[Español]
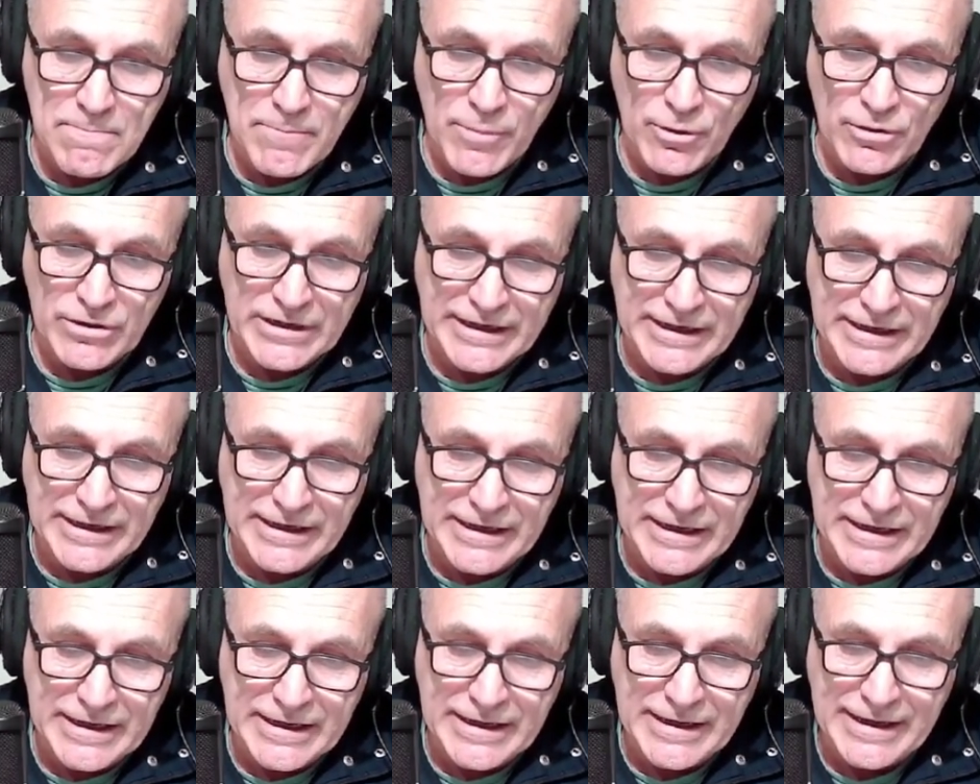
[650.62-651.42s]

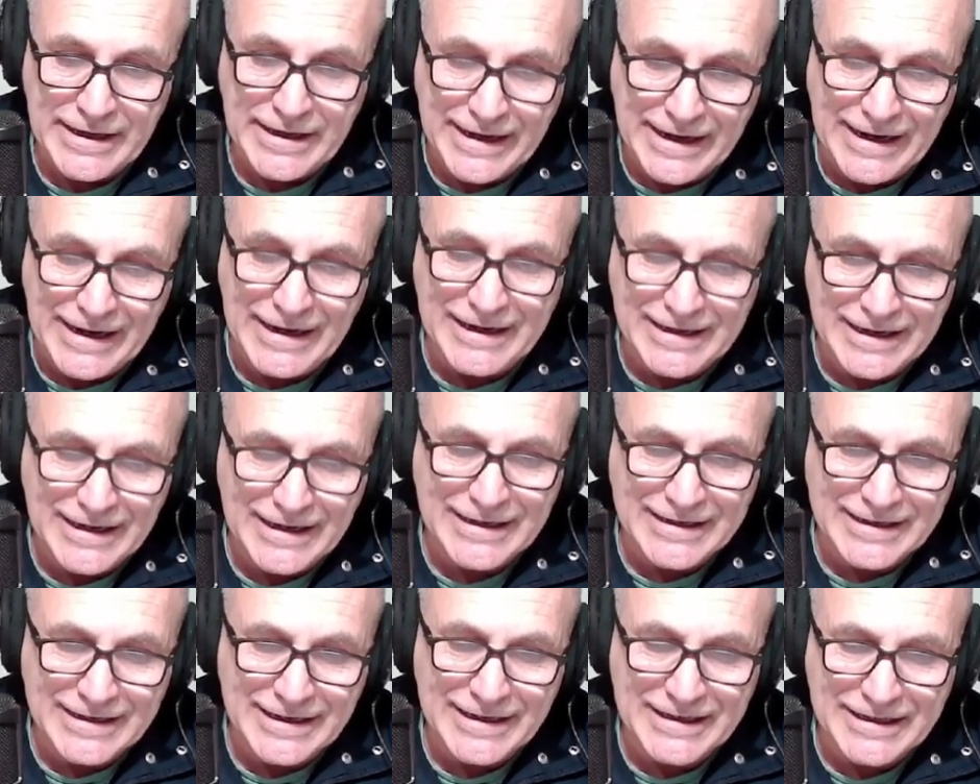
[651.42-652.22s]
porque él es
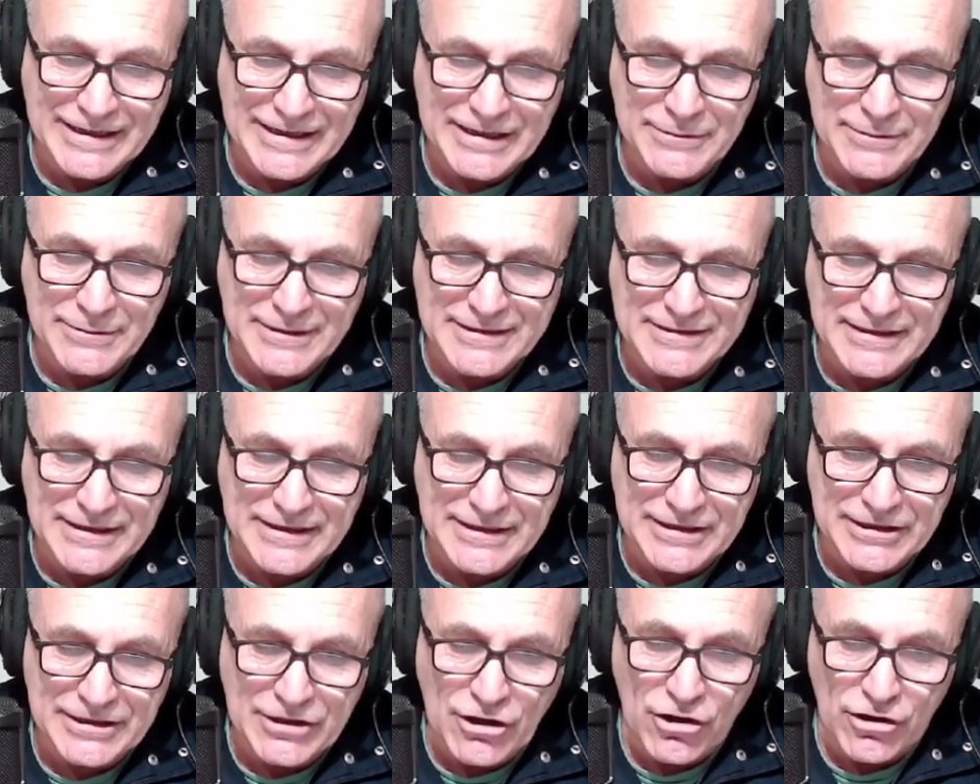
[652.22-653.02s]
el que escribe
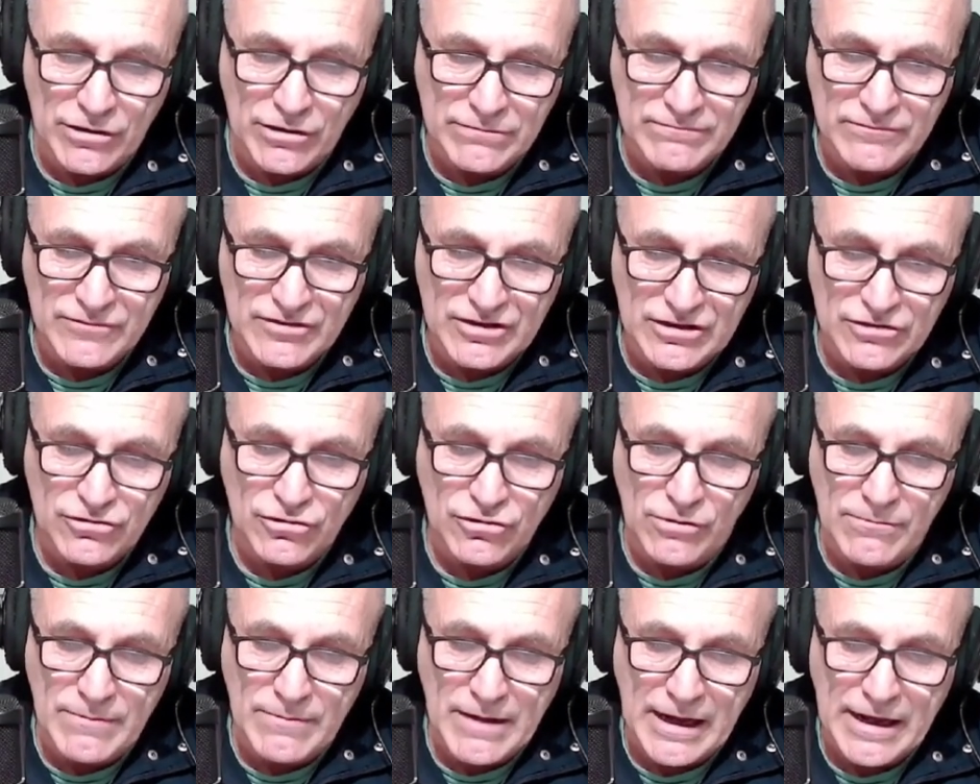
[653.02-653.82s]
ese guión, se
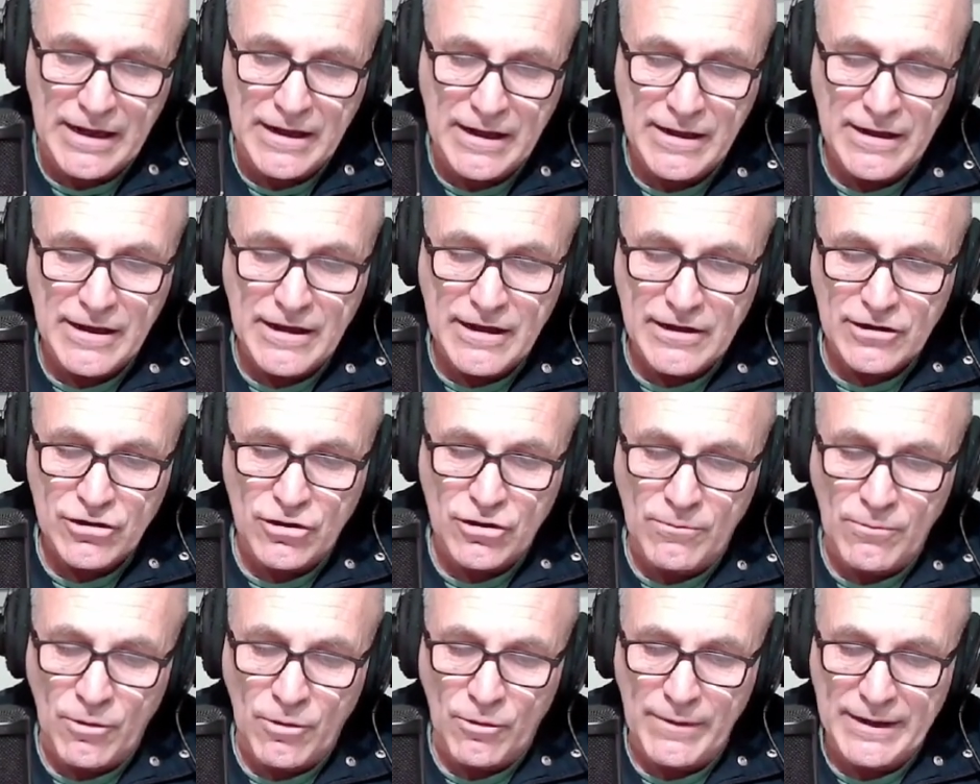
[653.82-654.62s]
toma
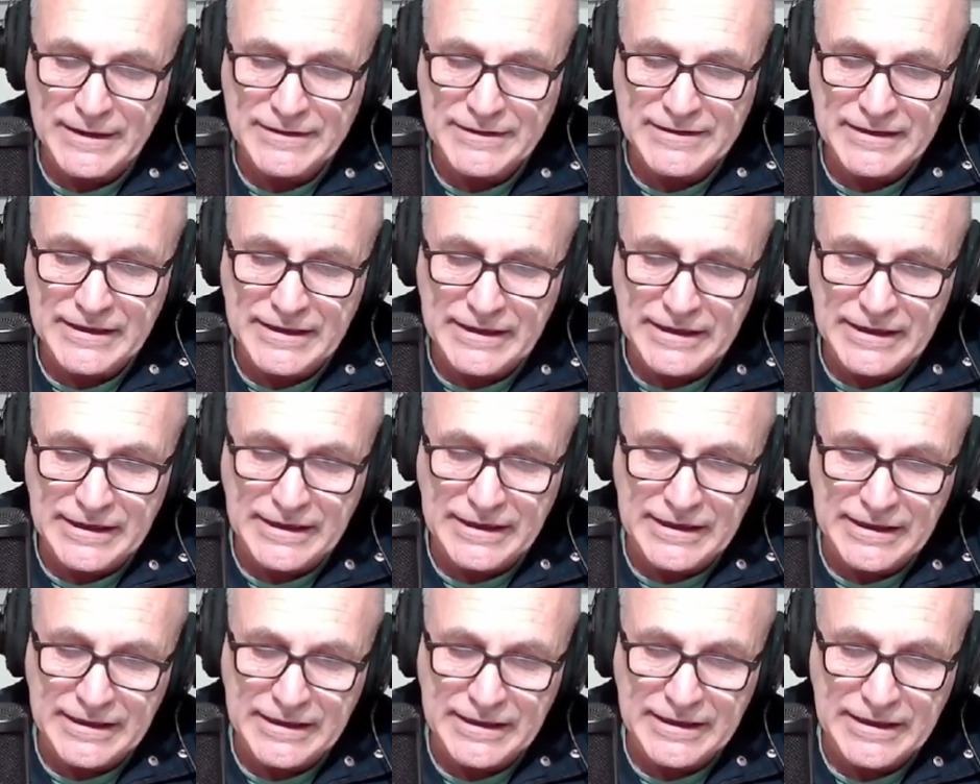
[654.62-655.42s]
como
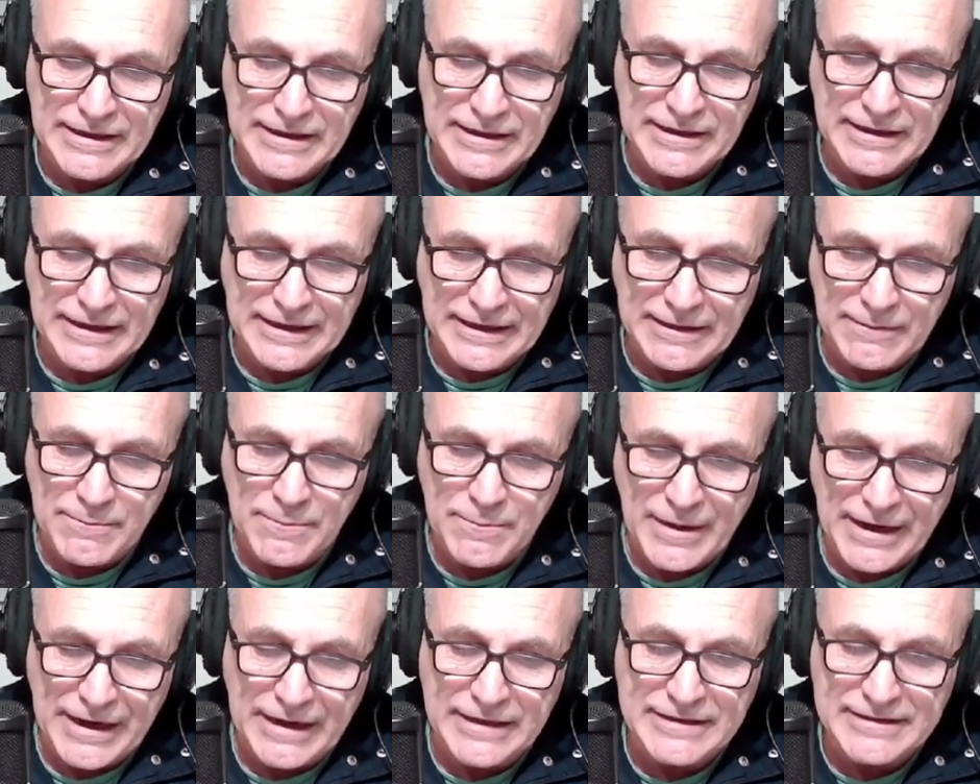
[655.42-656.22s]
base
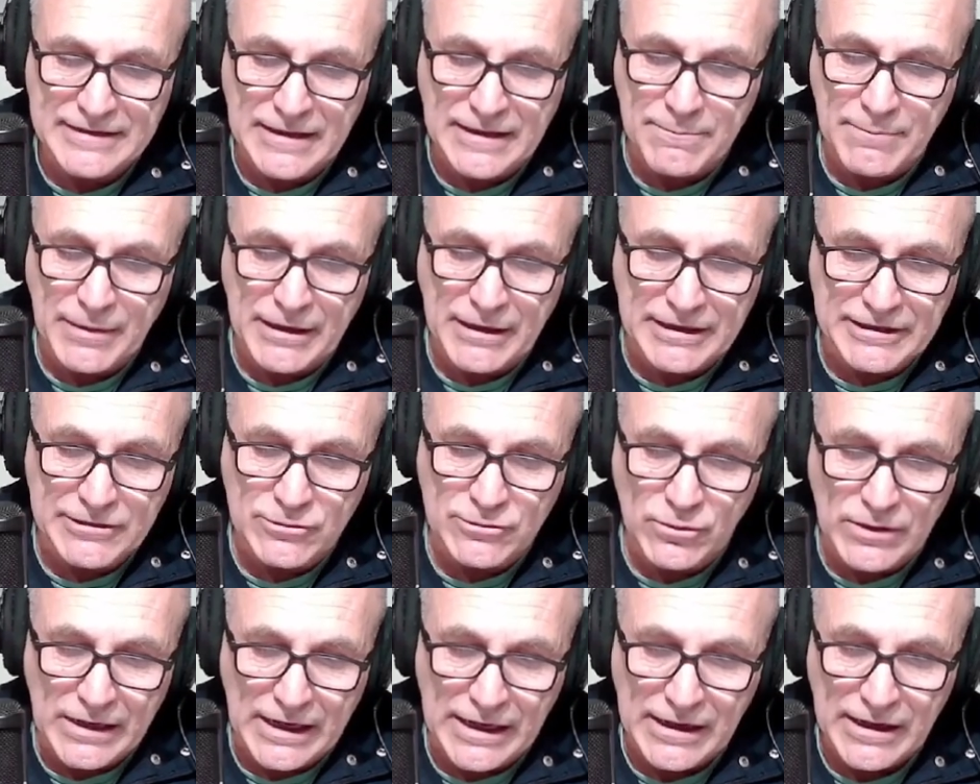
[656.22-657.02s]
para esa
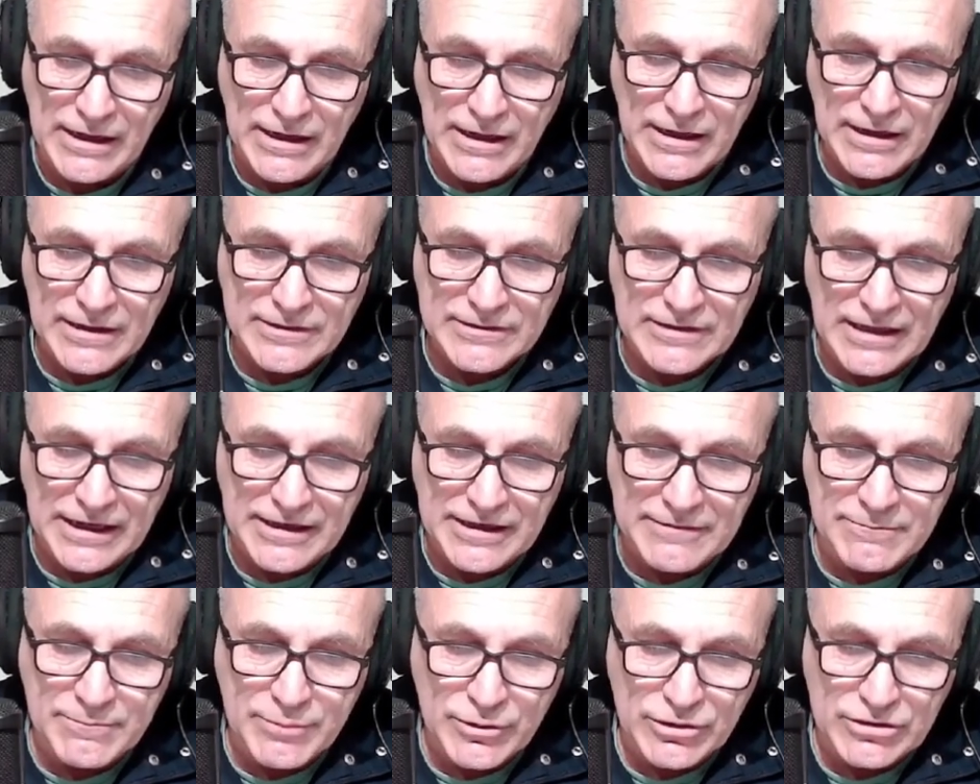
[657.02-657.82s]
película
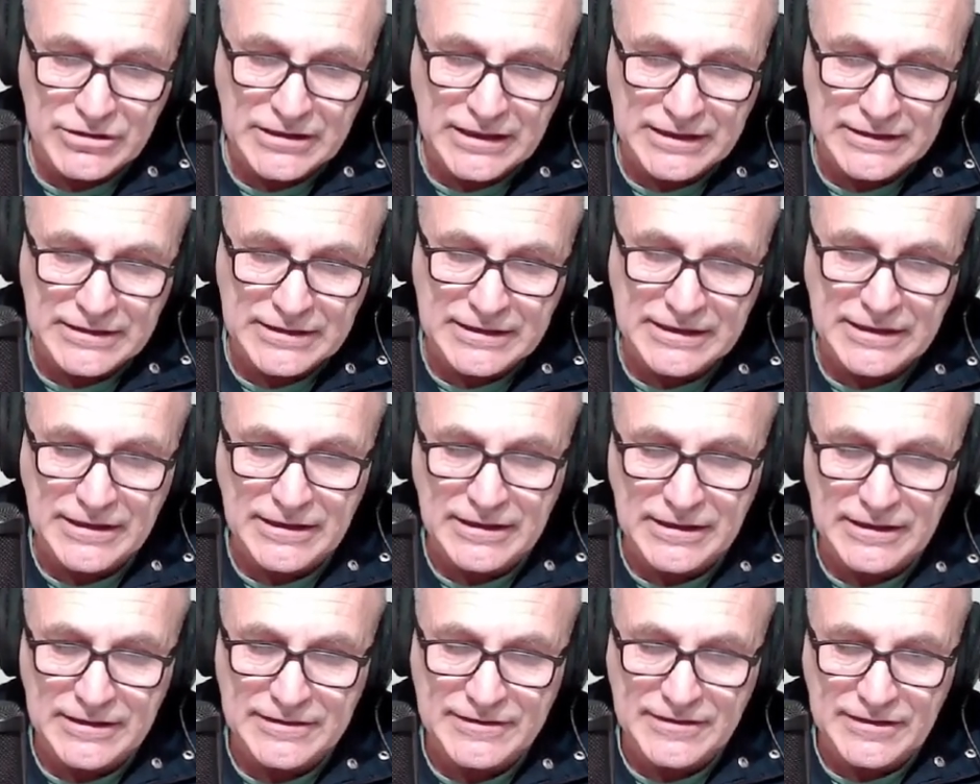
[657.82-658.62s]
tan importante
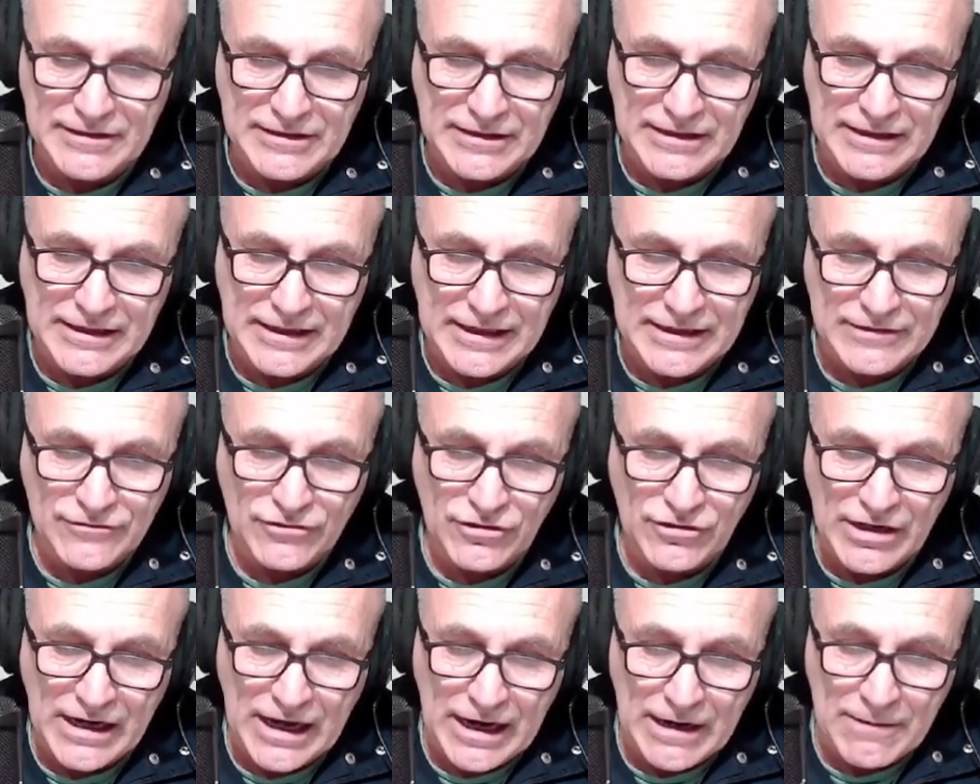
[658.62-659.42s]
del cine
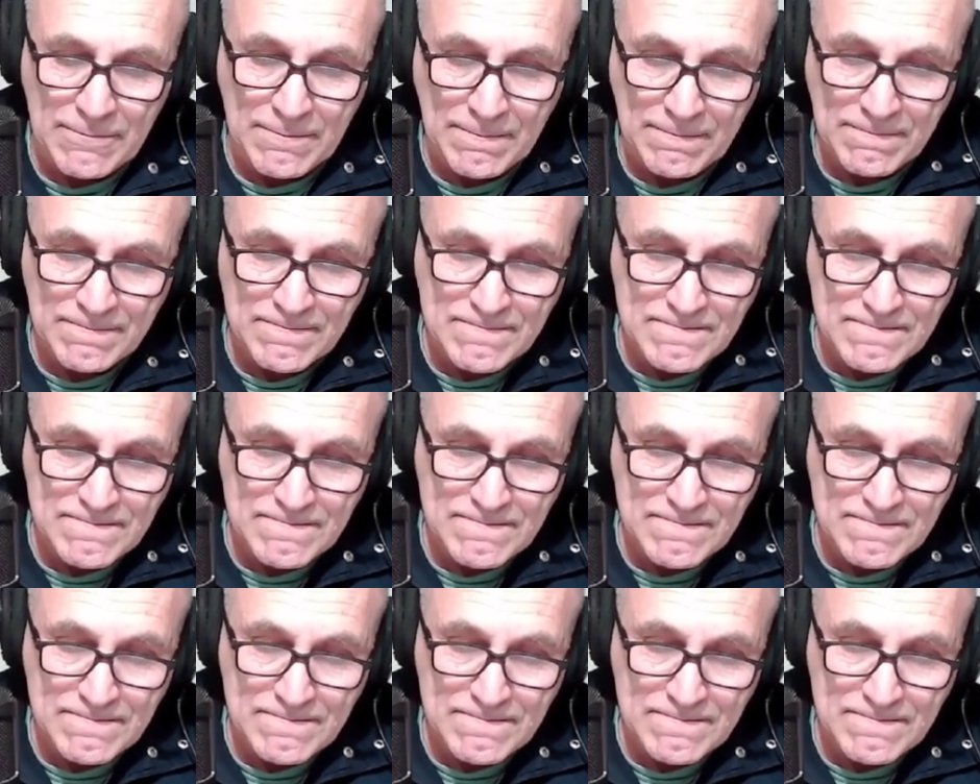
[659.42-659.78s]
nacional.